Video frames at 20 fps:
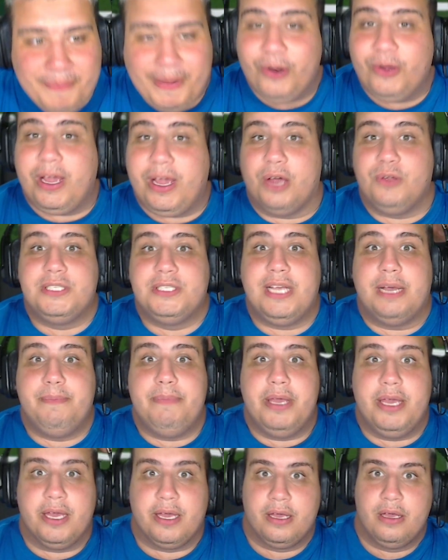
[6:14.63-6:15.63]
Mas não quero
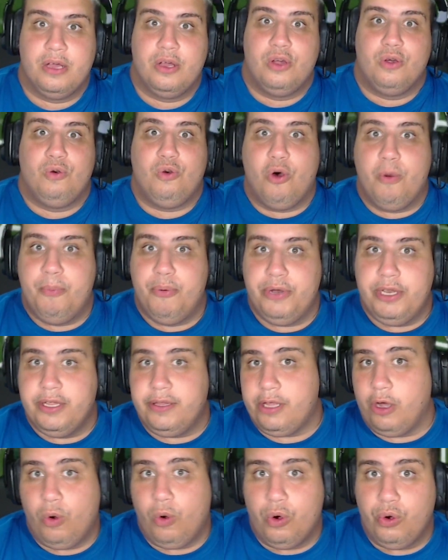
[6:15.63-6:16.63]
saber. Gol
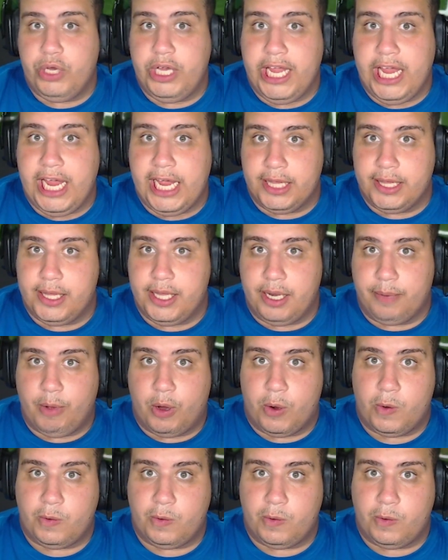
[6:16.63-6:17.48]
bonito é o gol que entra, irmão.